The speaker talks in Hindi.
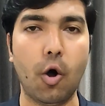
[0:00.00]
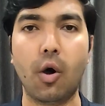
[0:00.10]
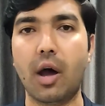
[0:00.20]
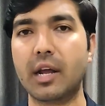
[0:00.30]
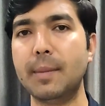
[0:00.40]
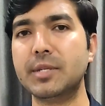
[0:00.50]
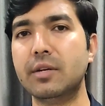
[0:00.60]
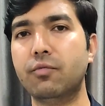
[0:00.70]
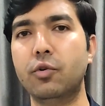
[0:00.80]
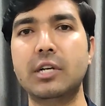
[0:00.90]
और अगर आप
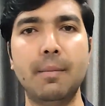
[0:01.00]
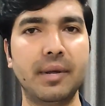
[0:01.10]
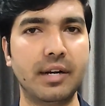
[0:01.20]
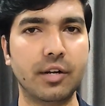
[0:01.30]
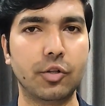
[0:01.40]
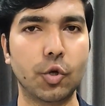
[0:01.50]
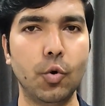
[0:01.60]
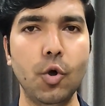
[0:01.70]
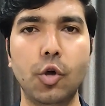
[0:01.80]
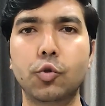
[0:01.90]
इसे फुल टाइम में रन करते
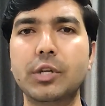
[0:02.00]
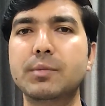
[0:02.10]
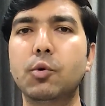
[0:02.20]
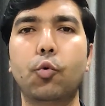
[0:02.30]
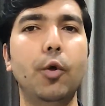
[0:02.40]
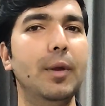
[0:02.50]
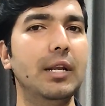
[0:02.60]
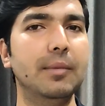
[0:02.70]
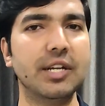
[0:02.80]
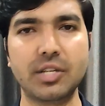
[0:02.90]
हो तो इसमें कोई भी
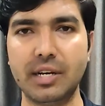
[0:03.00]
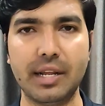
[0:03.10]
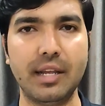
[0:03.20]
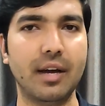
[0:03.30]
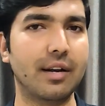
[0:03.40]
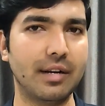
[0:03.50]
लिमिटेशन नहीं है